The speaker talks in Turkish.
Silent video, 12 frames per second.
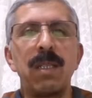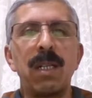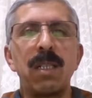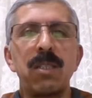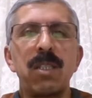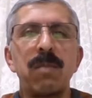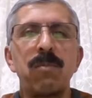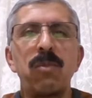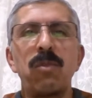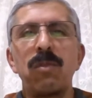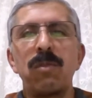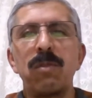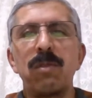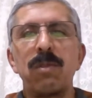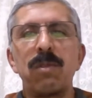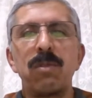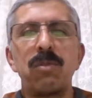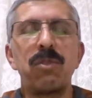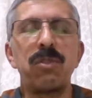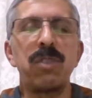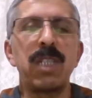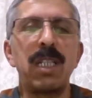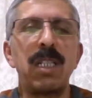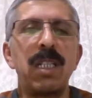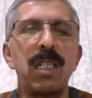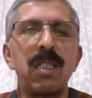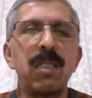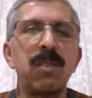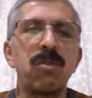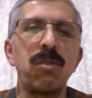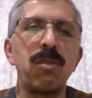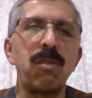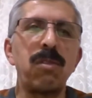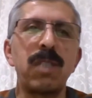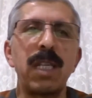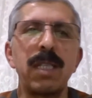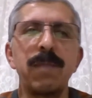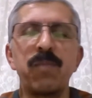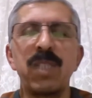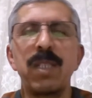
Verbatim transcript: Ancak bu düşünce ileri sürülürken